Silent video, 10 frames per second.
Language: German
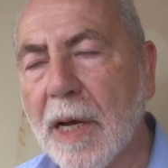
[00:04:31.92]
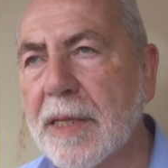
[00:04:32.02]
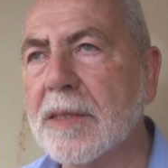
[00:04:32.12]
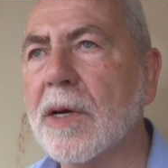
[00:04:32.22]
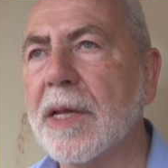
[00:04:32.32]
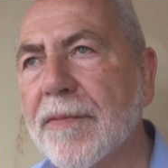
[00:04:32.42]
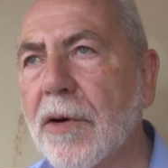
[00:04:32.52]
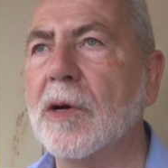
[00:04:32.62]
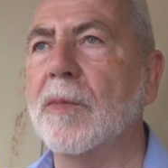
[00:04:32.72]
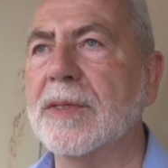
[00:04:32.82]
Stadt ist, okay, da
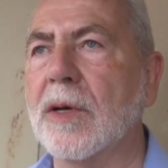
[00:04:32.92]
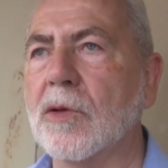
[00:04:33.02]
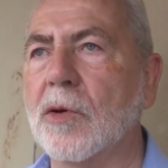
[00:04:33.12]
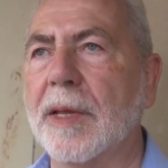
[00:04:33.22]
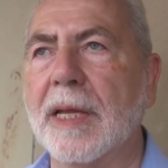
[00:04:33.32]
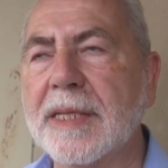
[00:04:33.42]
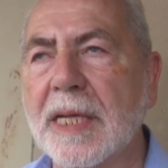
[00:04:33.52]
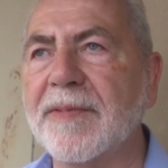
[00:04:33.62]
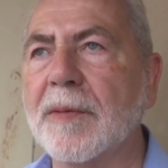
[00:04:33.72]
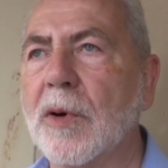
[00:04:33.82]
freuen wir uns auch drüber. Das ist
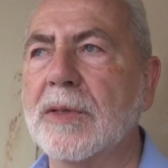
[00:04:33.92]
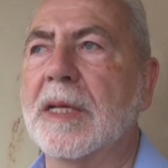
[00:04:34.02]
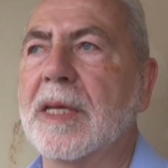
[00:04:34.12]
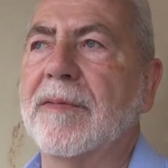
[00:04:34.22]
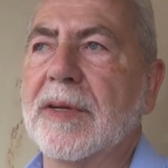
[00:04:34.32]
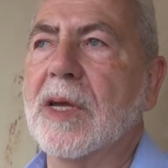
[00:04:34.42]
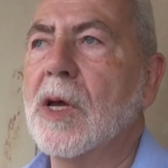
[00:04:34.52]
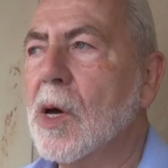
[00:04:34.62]
jetzt was Positives.